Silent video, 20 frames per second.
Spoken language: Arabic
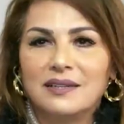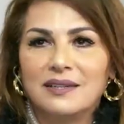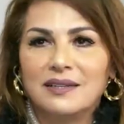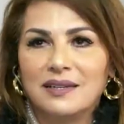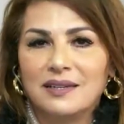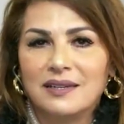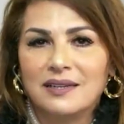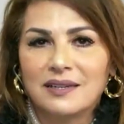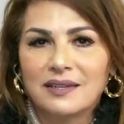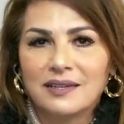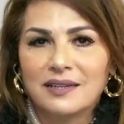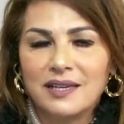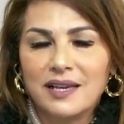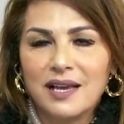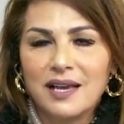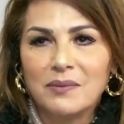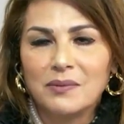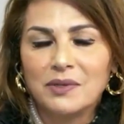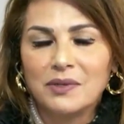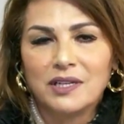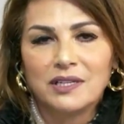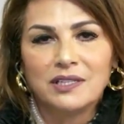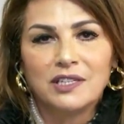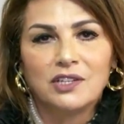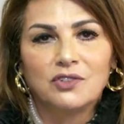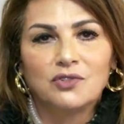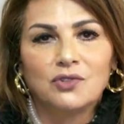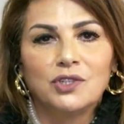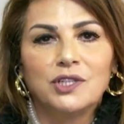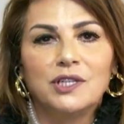القيامة
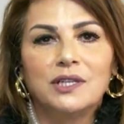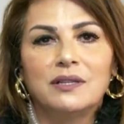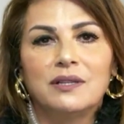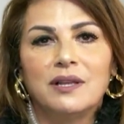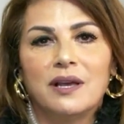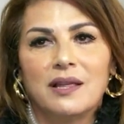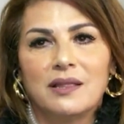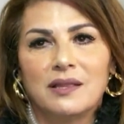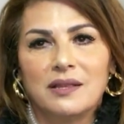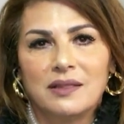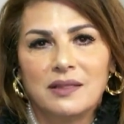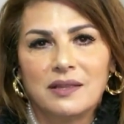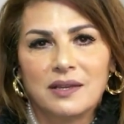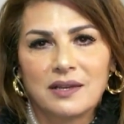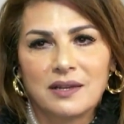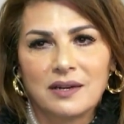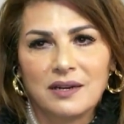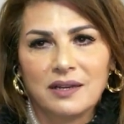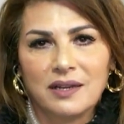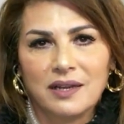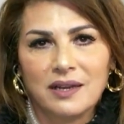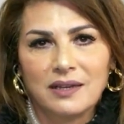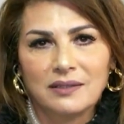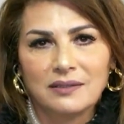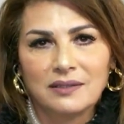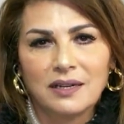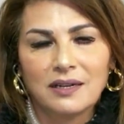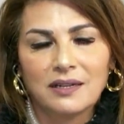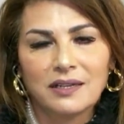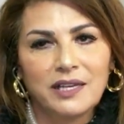نحن نعيد هذه
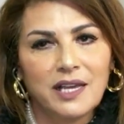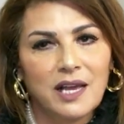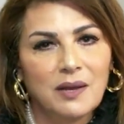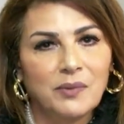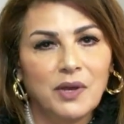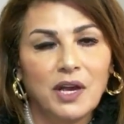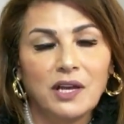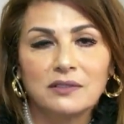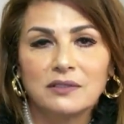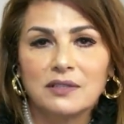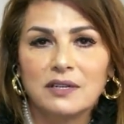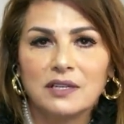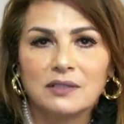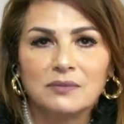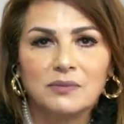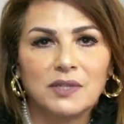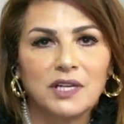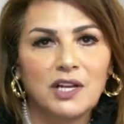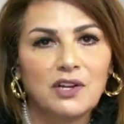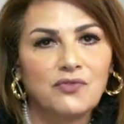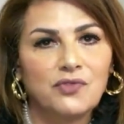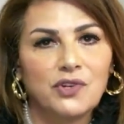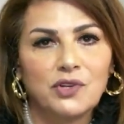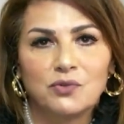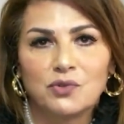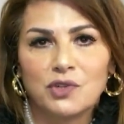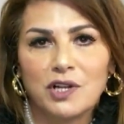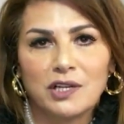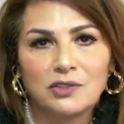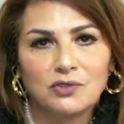الذكريات القيامة حصلت من
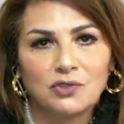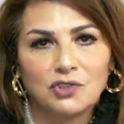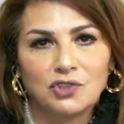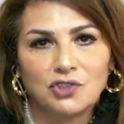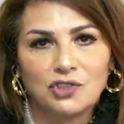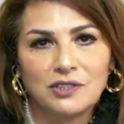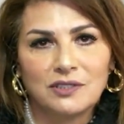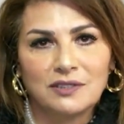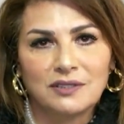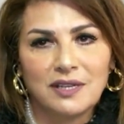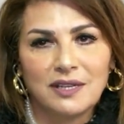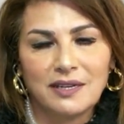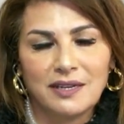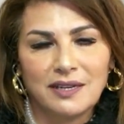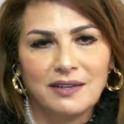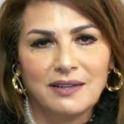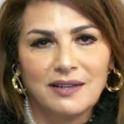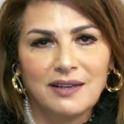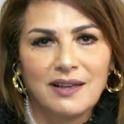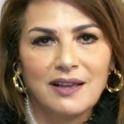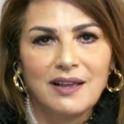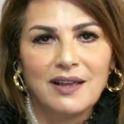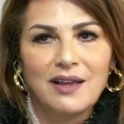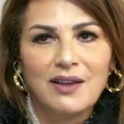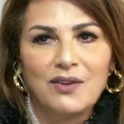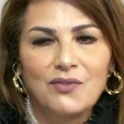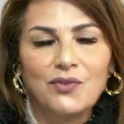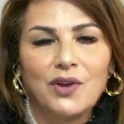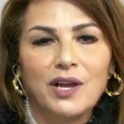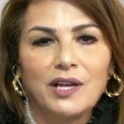2023 سنة
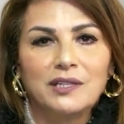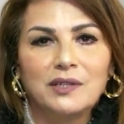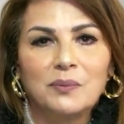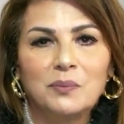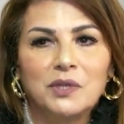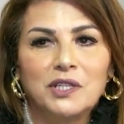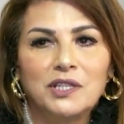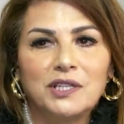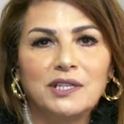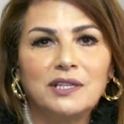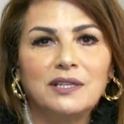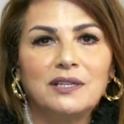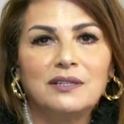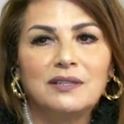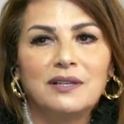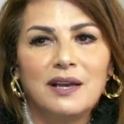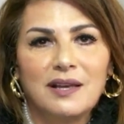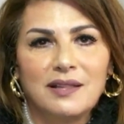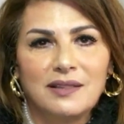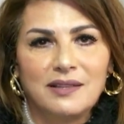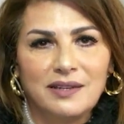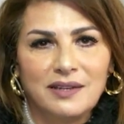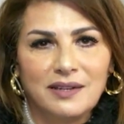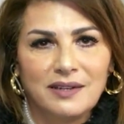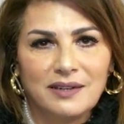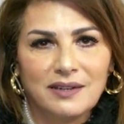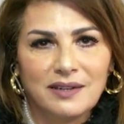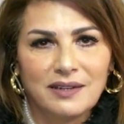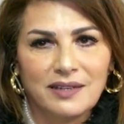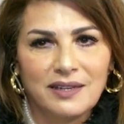فاحنا بنعيد هذه
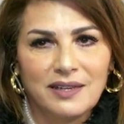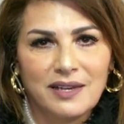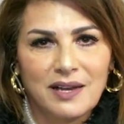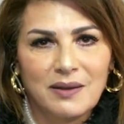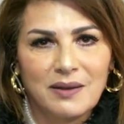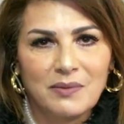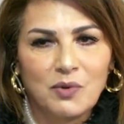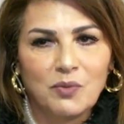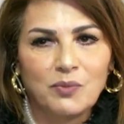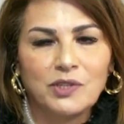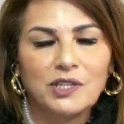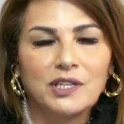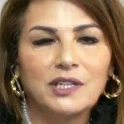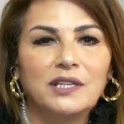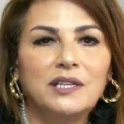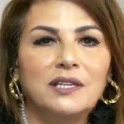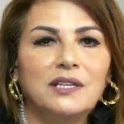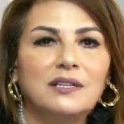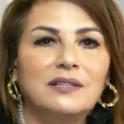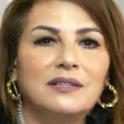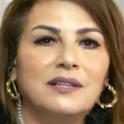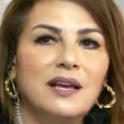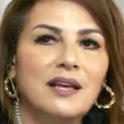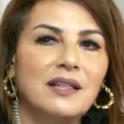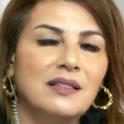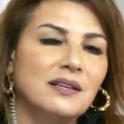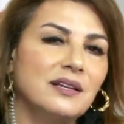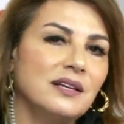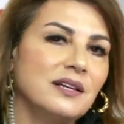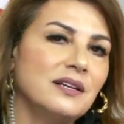القيامة وبنعيد
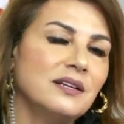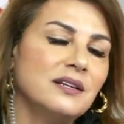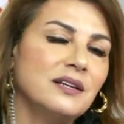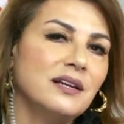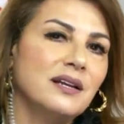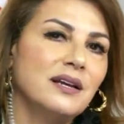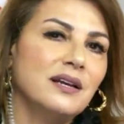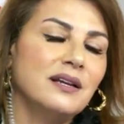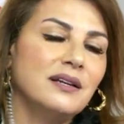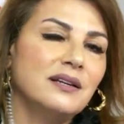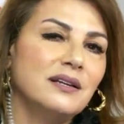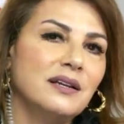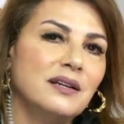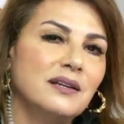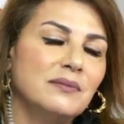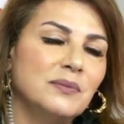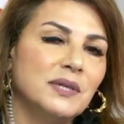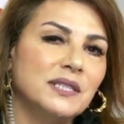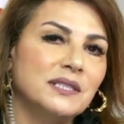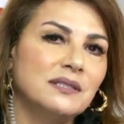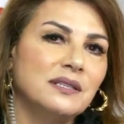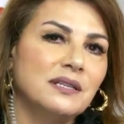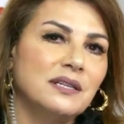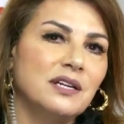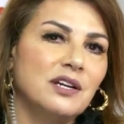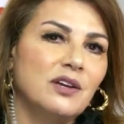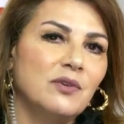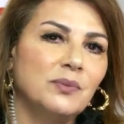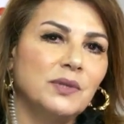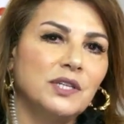هذه
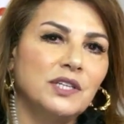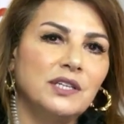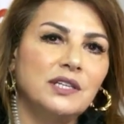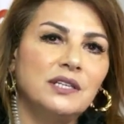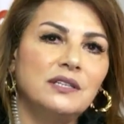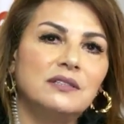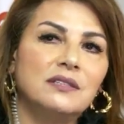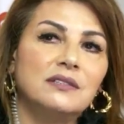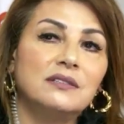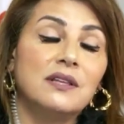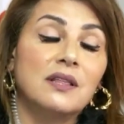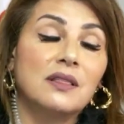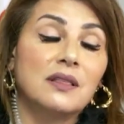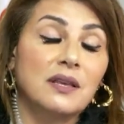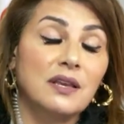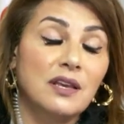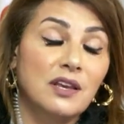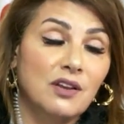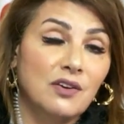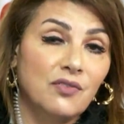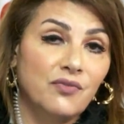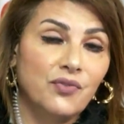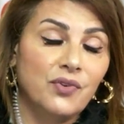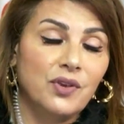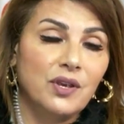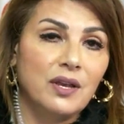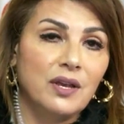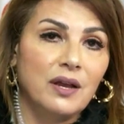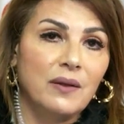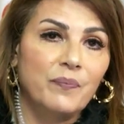المسيرة وبنعيد التذكير
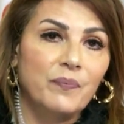فيها